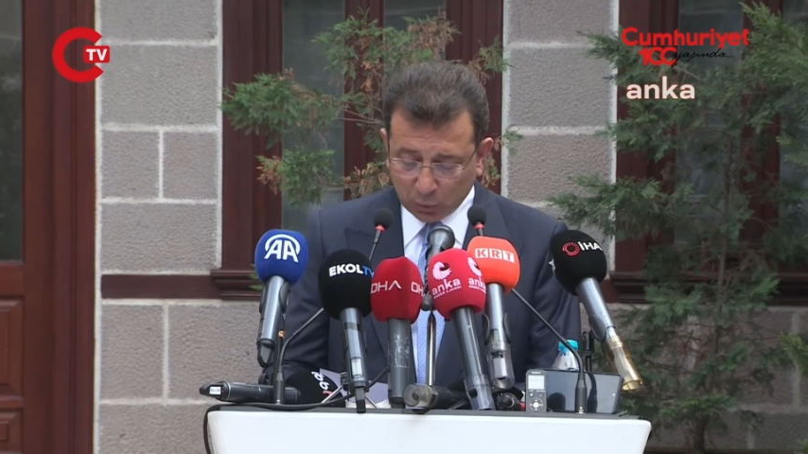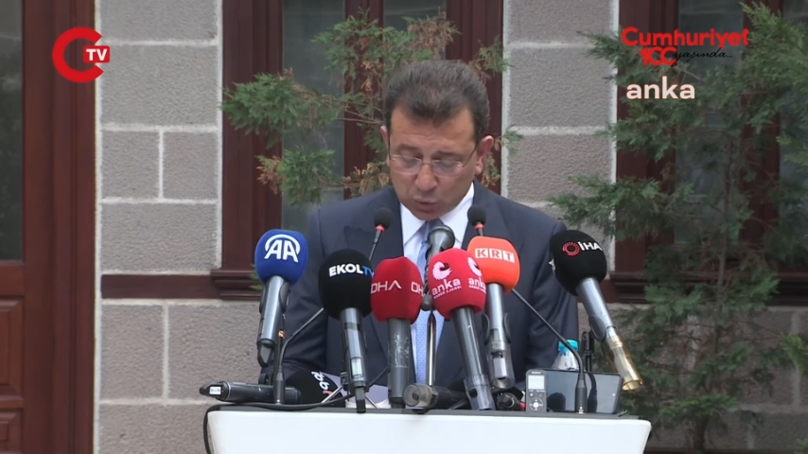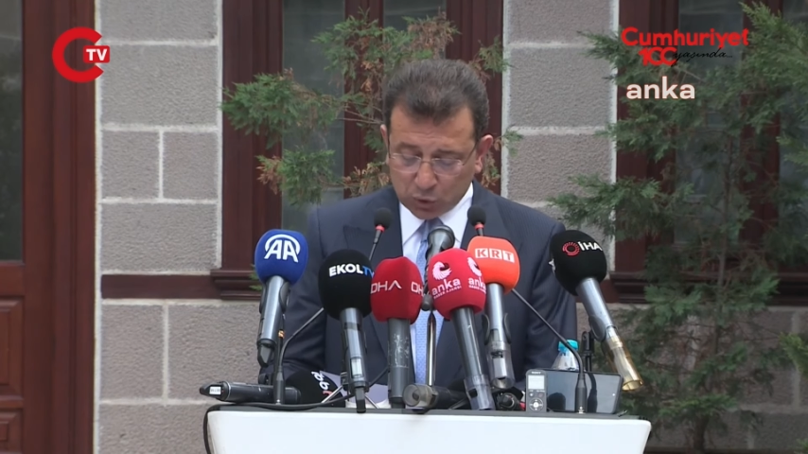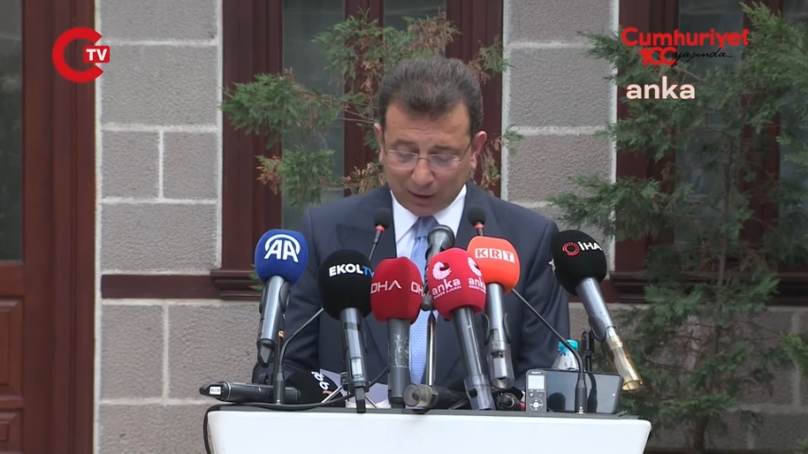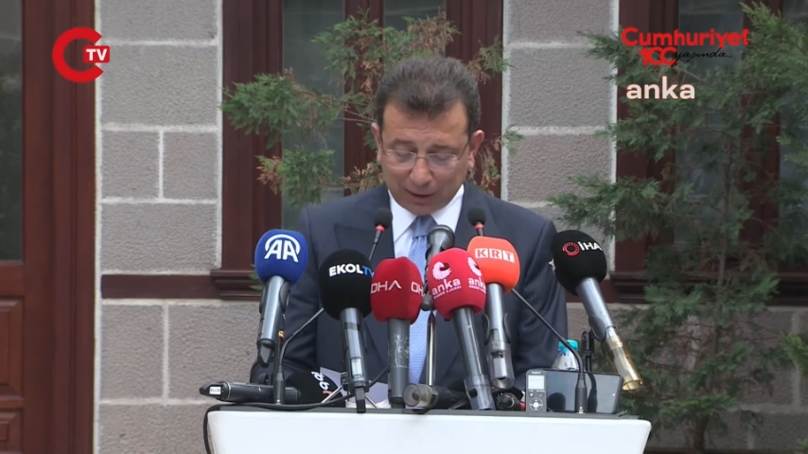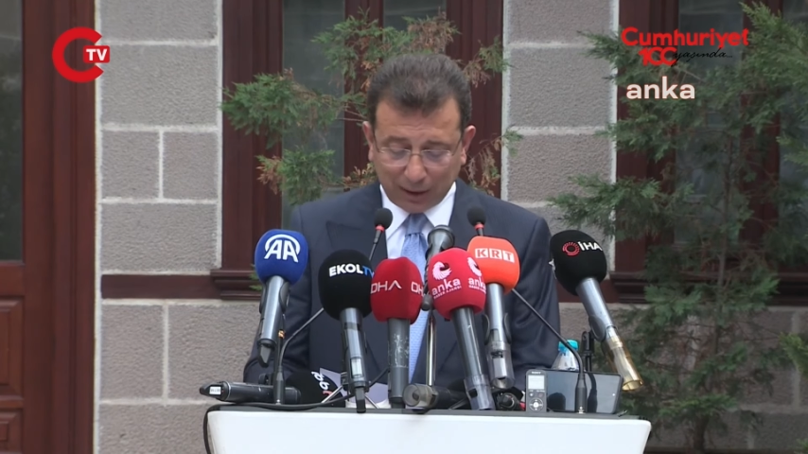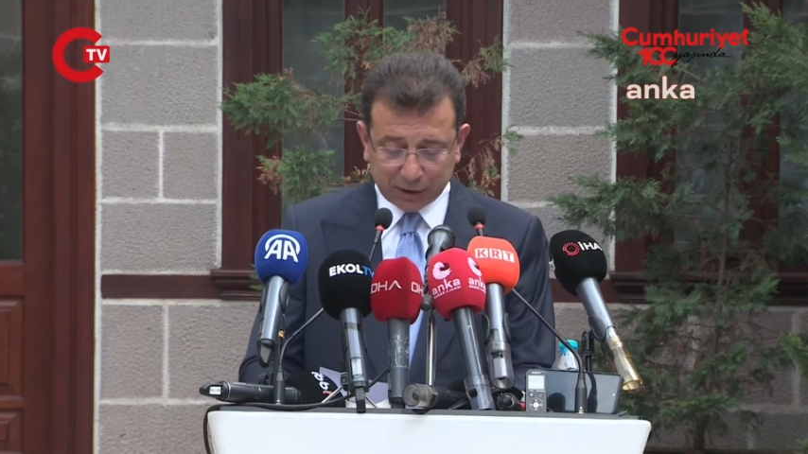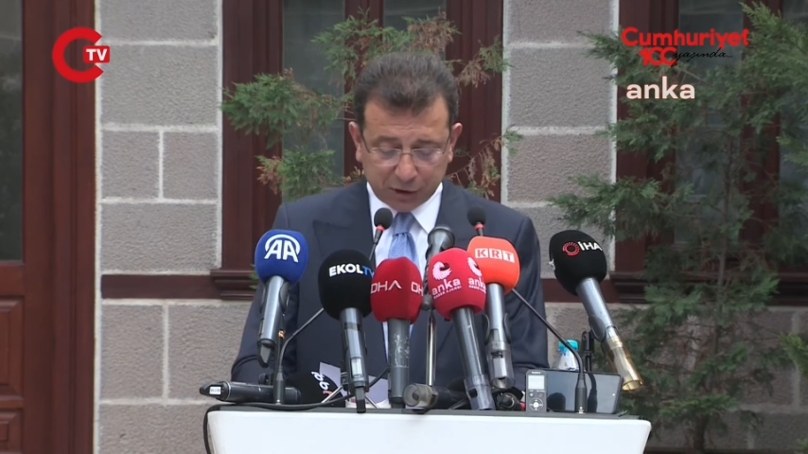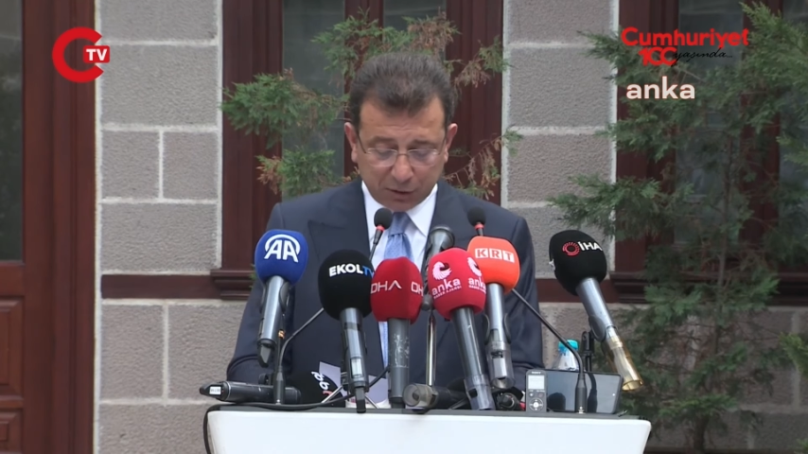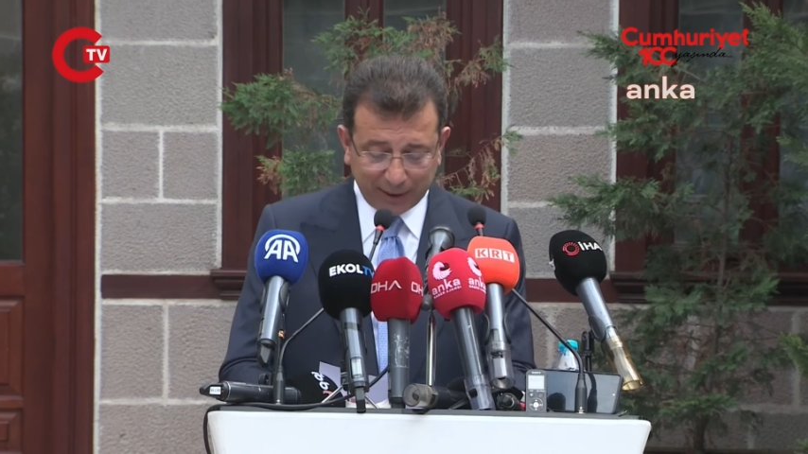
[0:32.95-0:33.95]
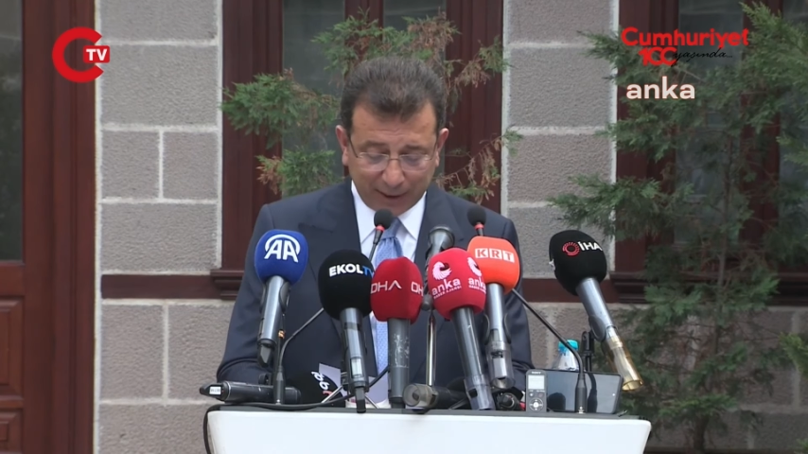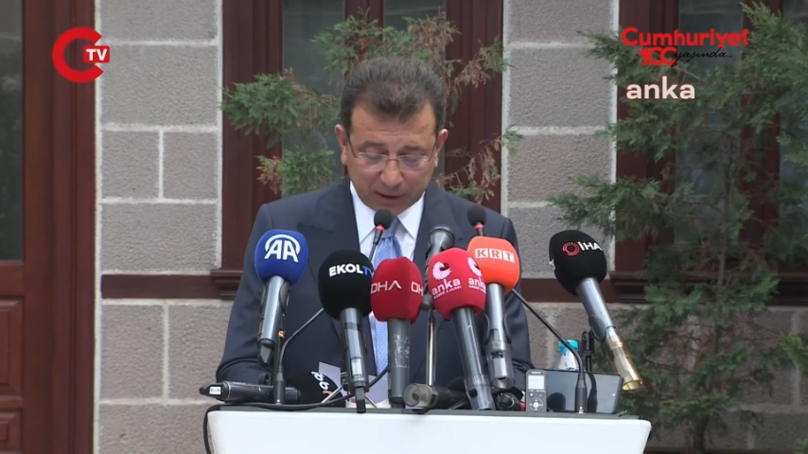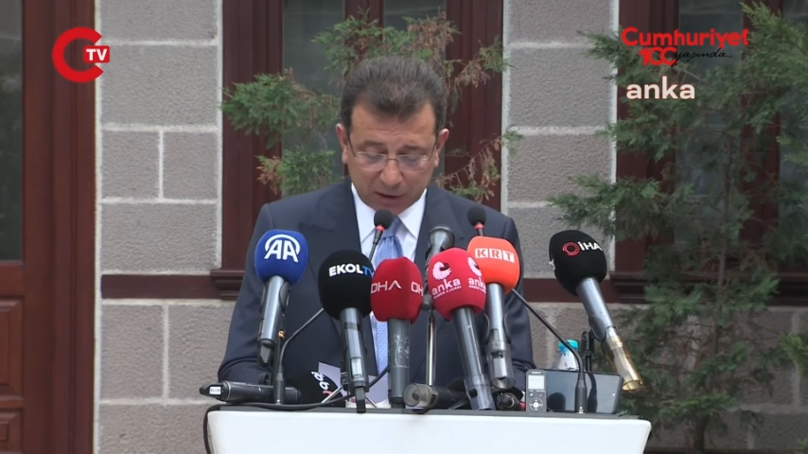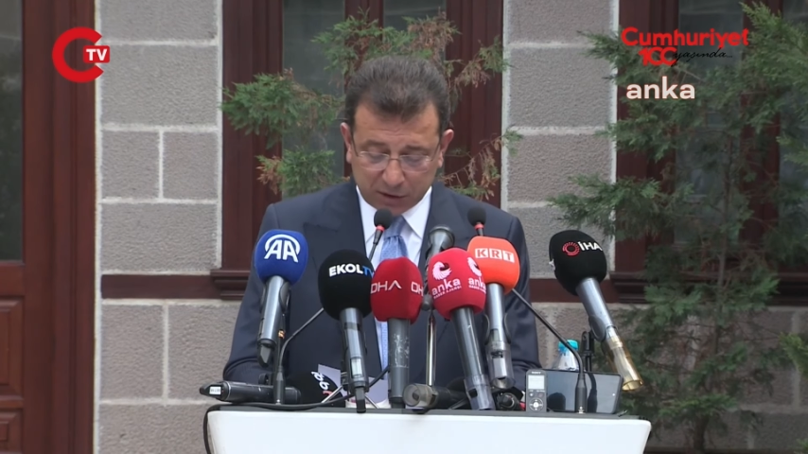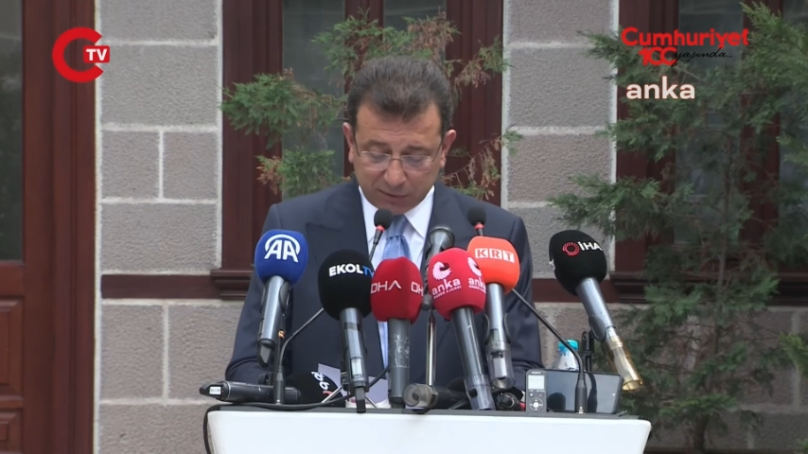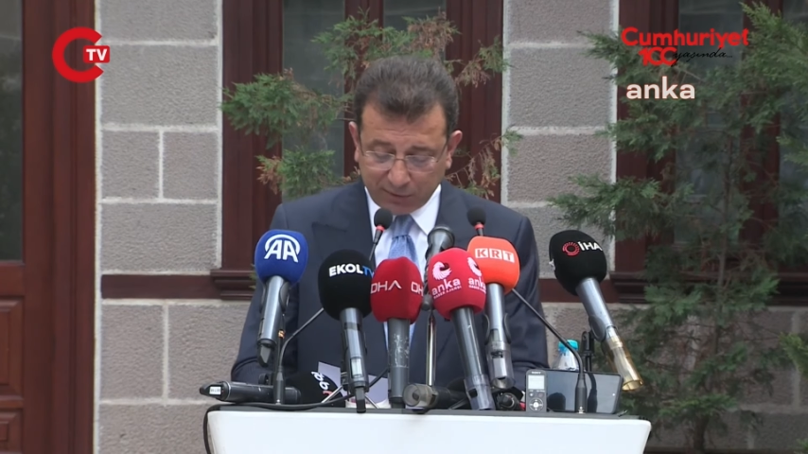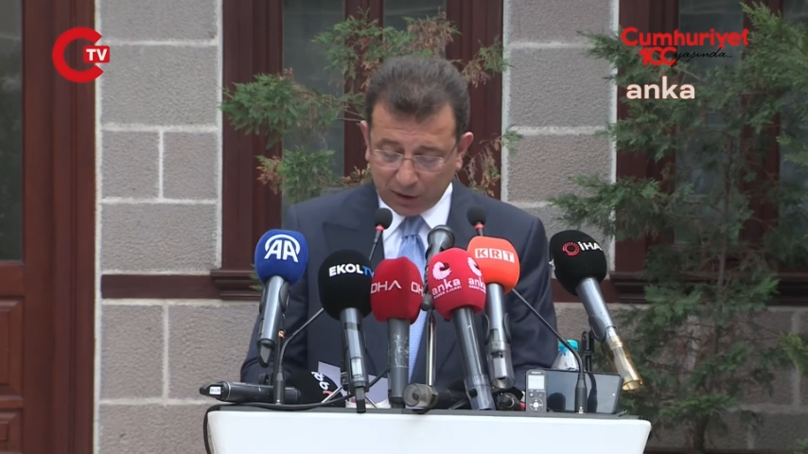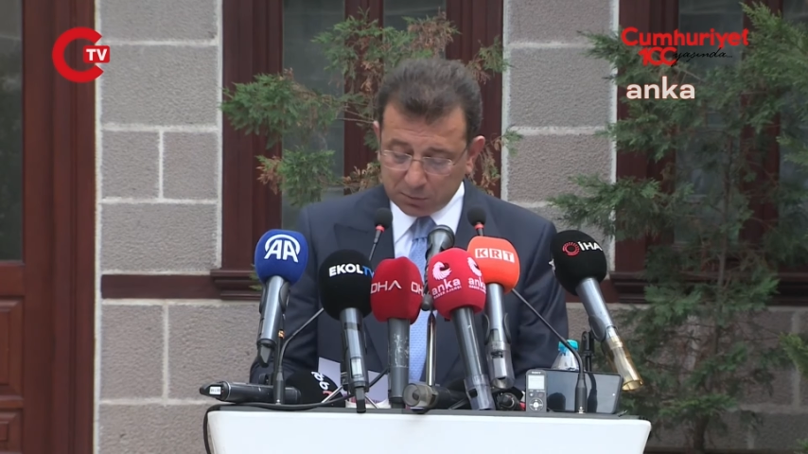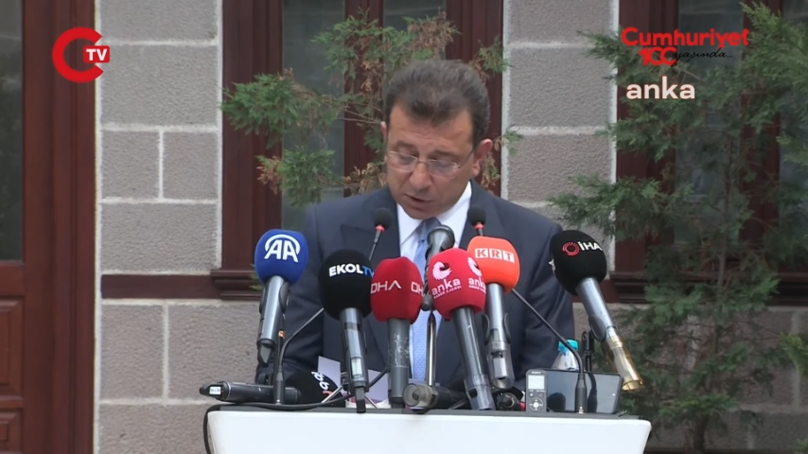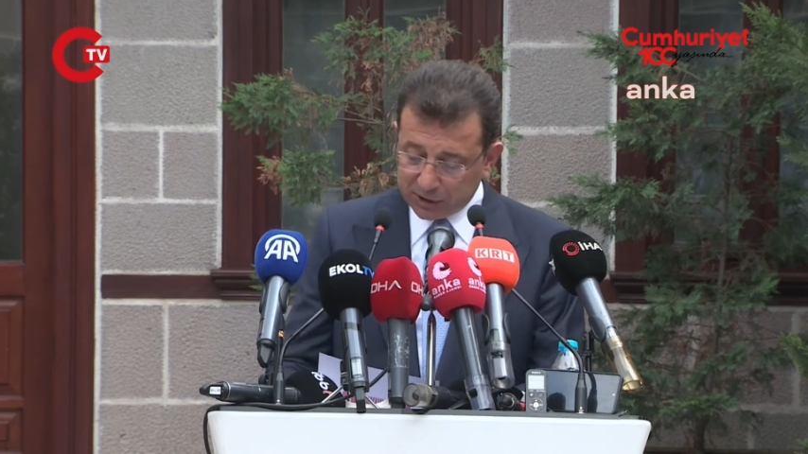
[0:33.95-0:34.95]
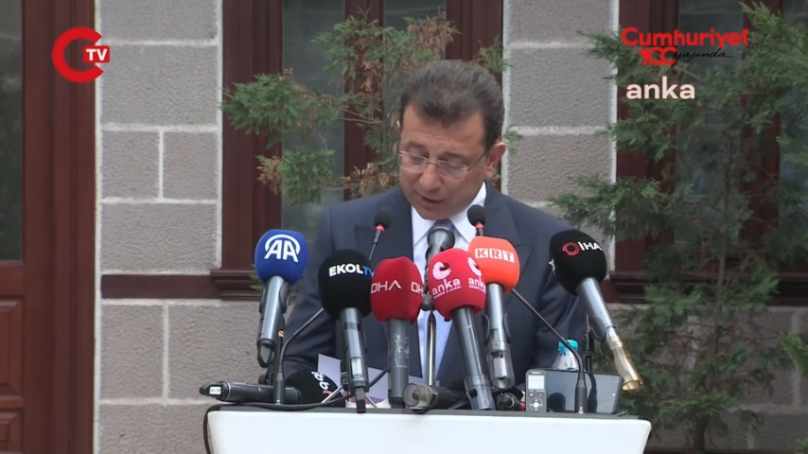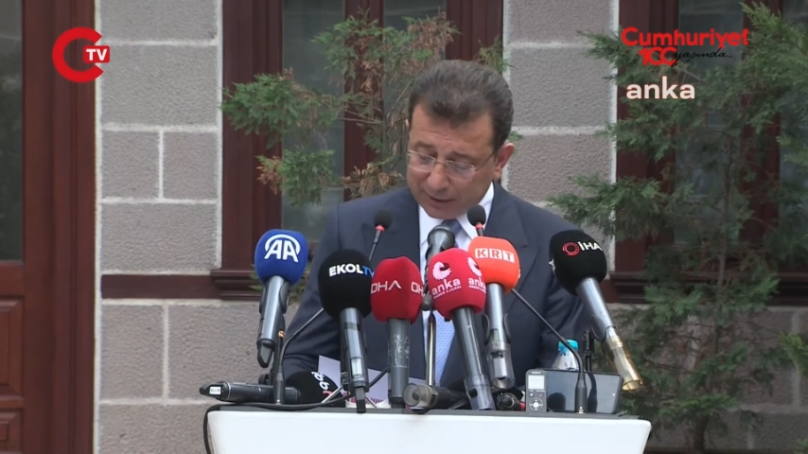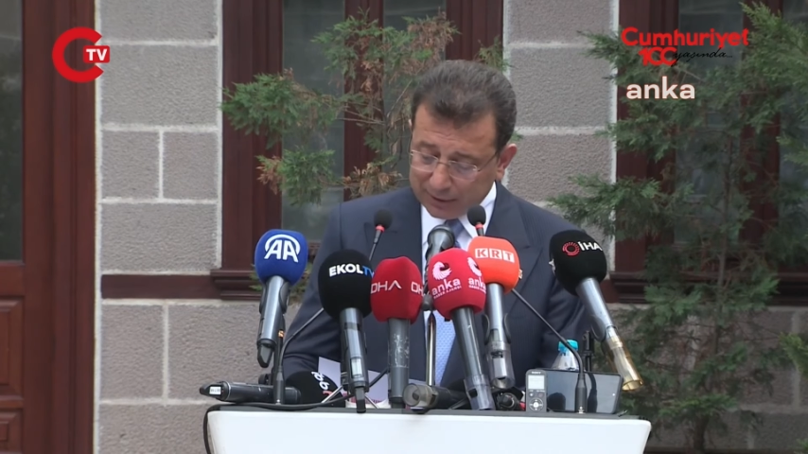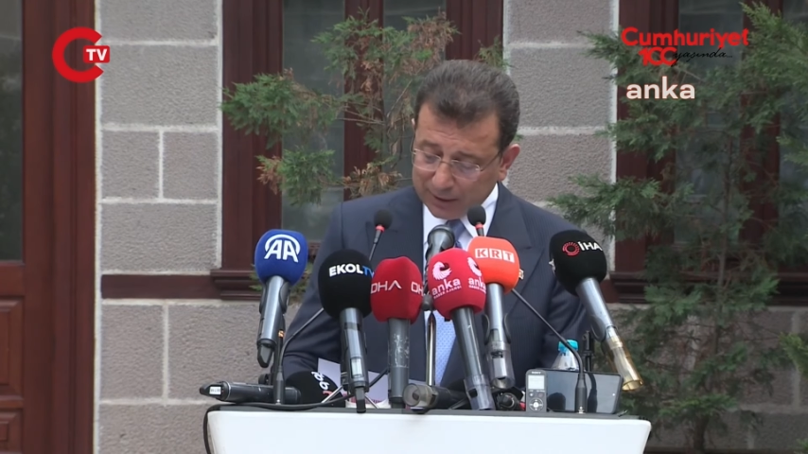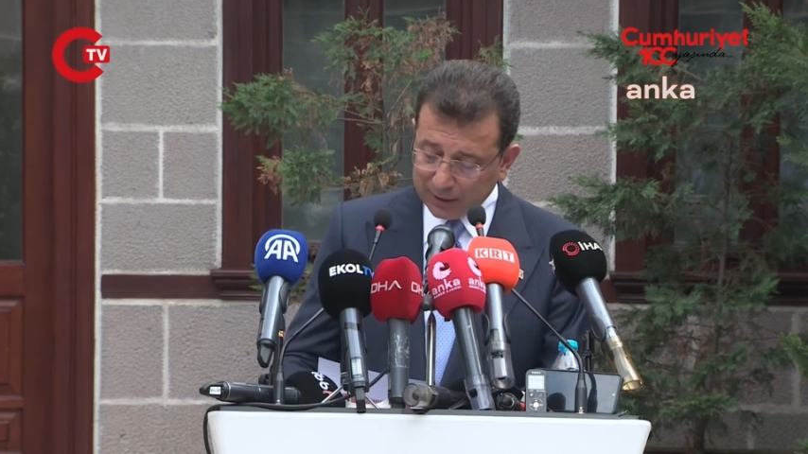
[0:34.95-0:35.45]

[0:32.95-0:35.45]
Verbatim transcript: uzaklaştırma yetkisi verilmişken